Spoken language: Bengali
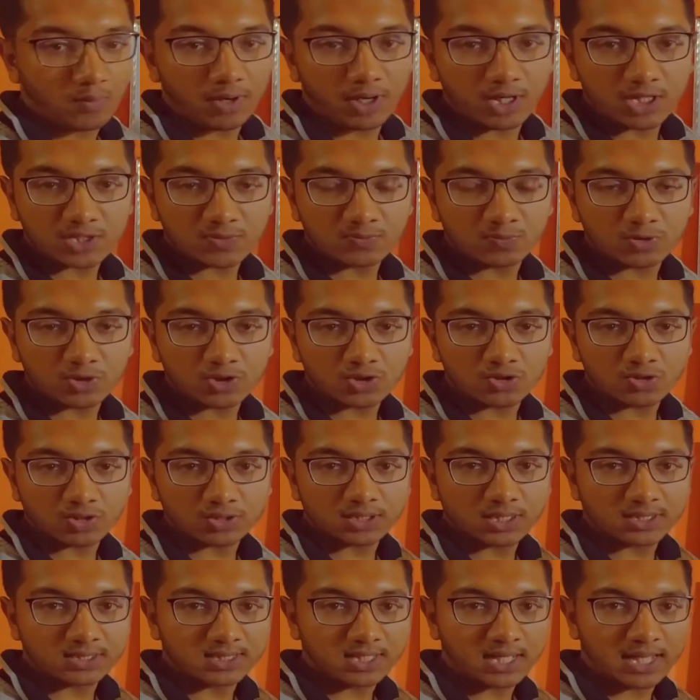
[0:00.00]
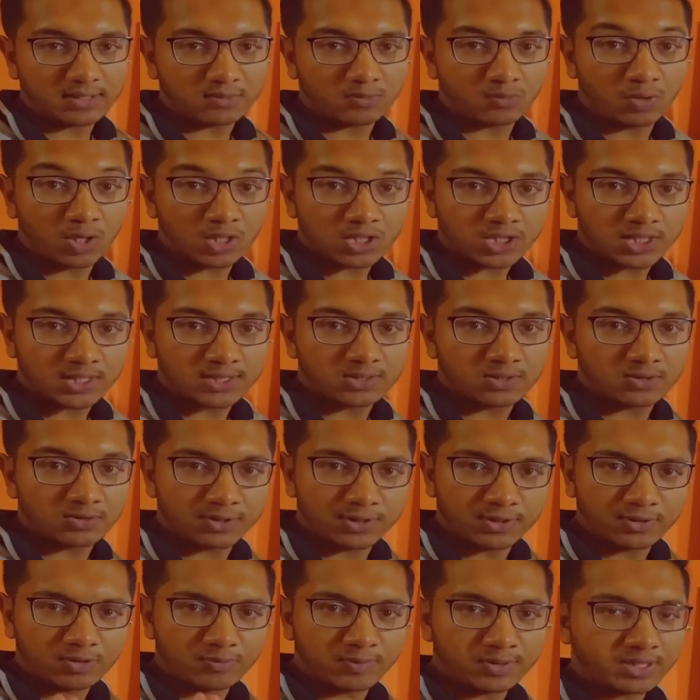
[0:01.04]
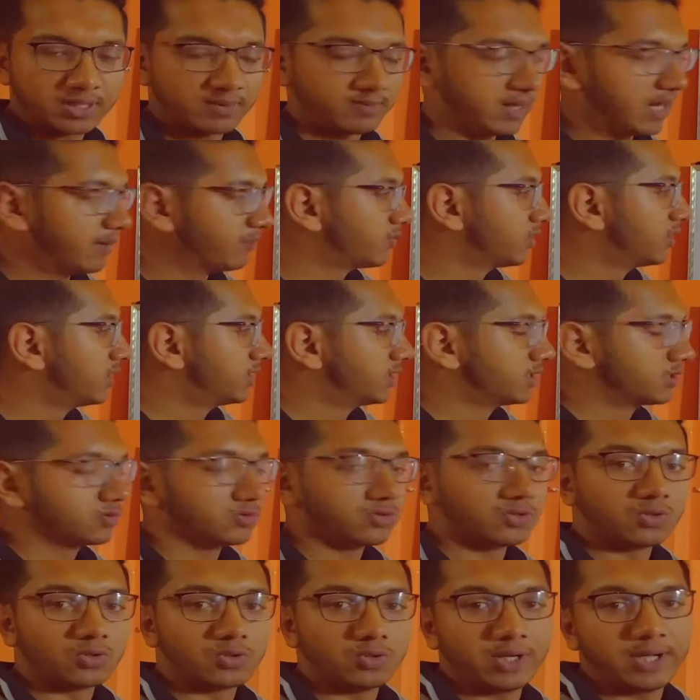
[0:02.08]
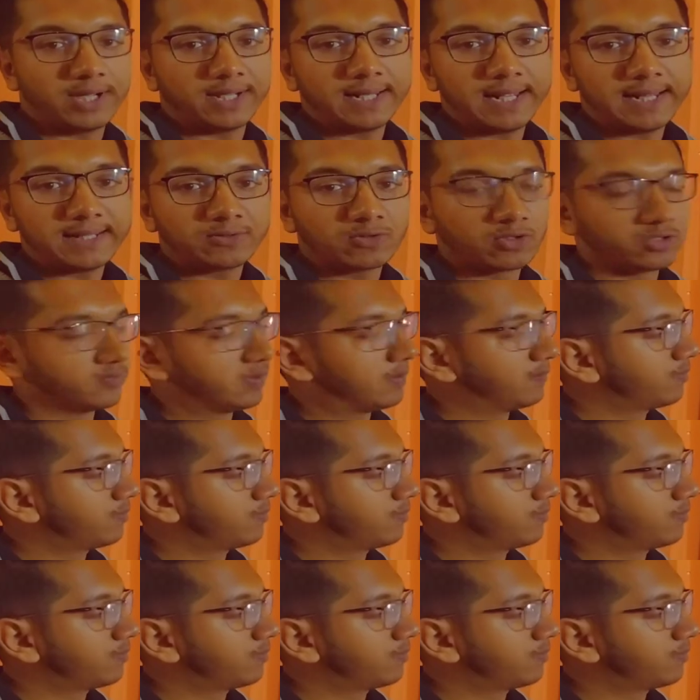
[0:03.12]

অস্পষ্ট অর্থাৎ যা কুয়াশাচ্ছন্ন এরকম একটা ভাব তো এর অ্যান্টোনিম